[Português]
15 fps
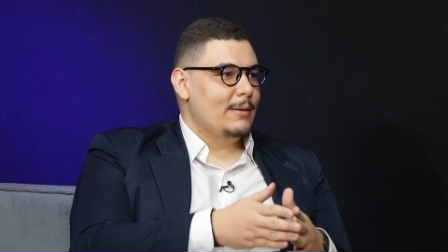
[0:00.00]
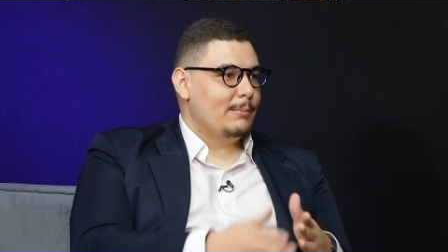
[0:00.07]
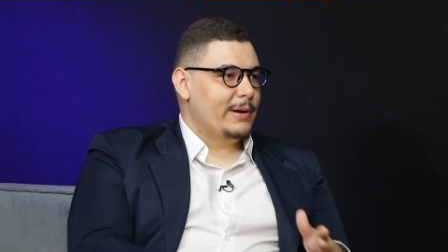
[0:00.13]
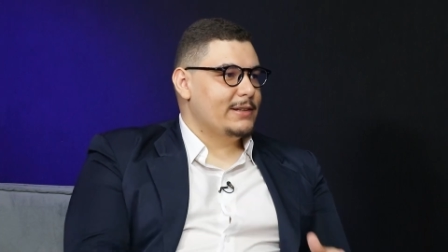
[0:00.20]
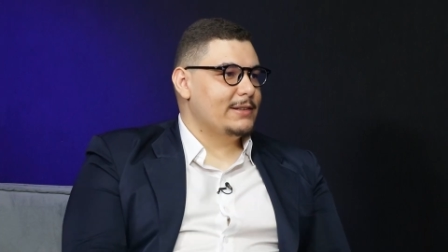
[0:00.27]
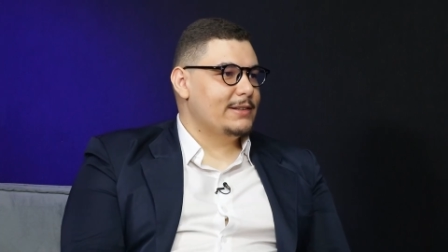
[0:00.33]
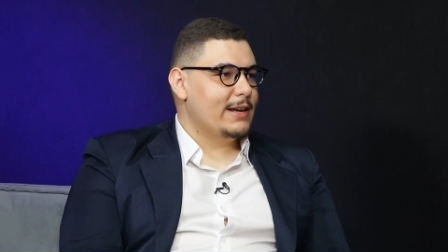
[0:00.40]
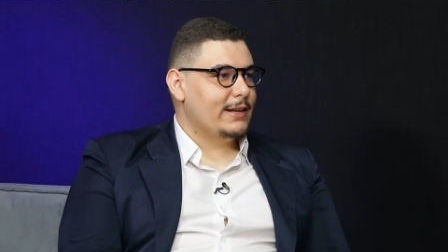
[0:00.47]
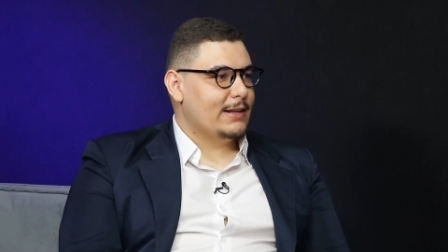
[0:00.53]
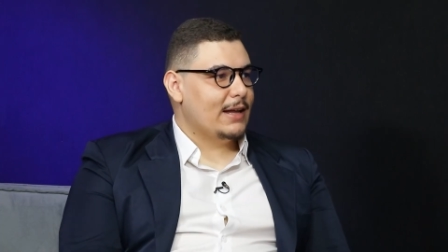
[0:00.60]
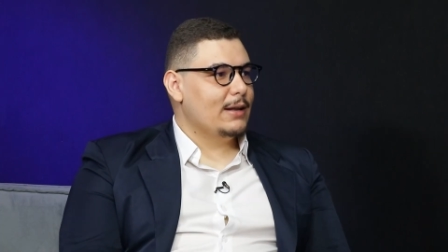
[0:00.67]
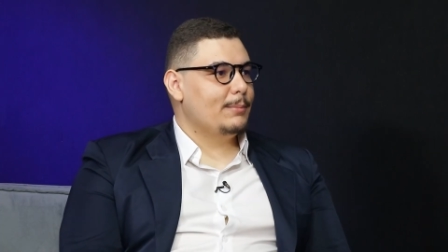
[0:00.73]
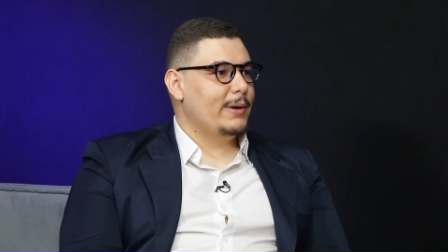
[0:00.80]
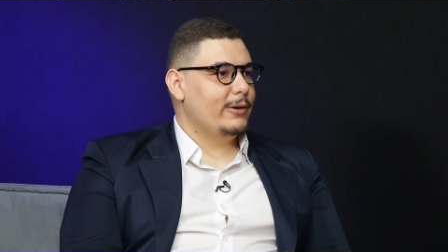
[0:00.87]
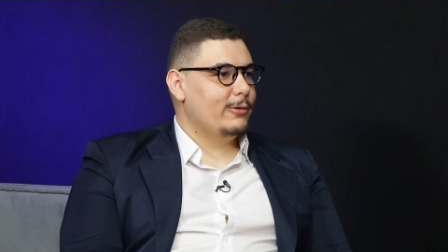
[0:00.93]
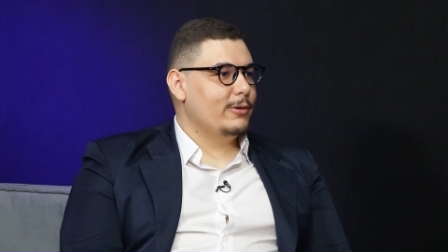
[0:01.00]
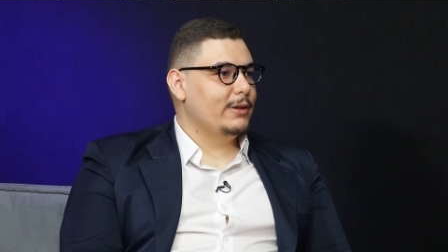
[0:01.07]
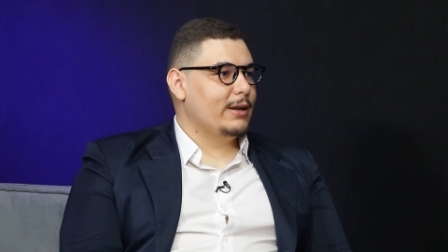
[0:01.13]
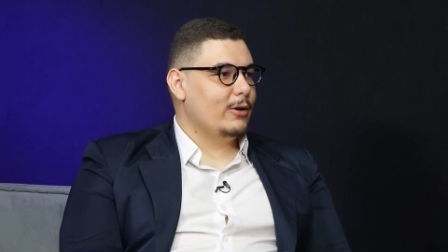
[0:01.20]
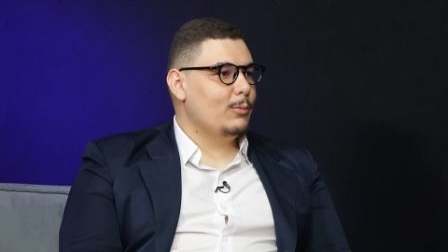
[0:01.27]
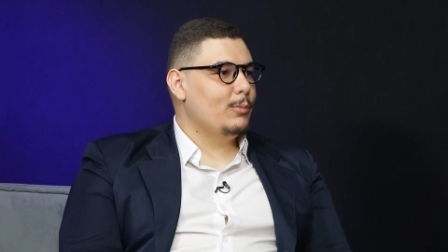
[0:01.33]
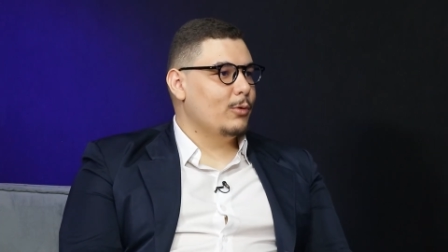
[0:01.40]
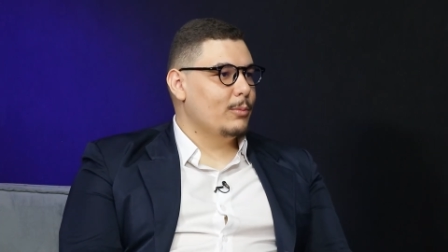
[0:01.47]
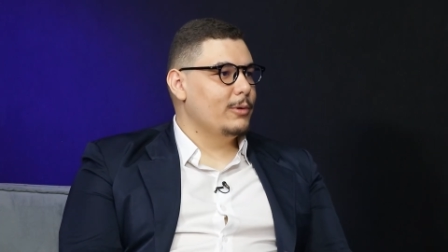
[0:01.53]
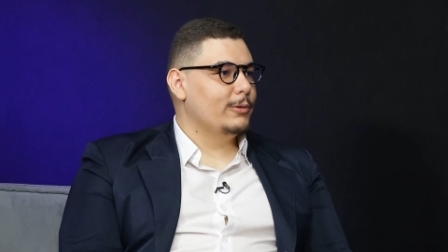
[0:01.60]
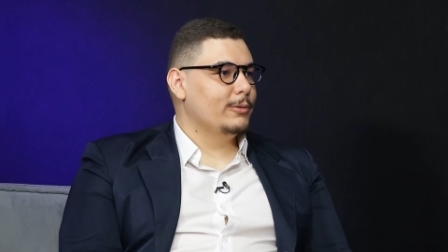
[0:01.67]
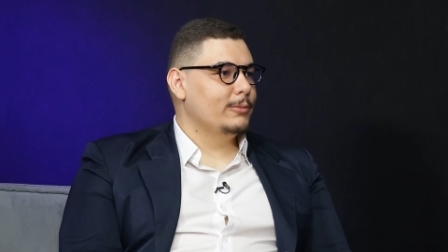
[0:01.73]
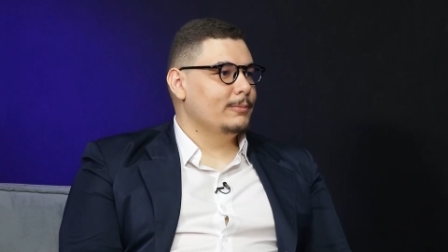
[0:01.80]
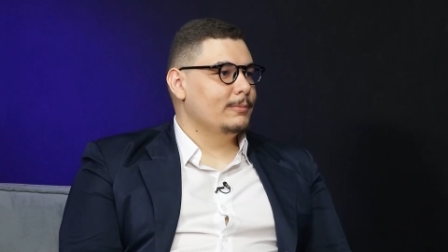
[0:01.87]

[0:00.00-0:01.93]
mais acertada para encontrar o público.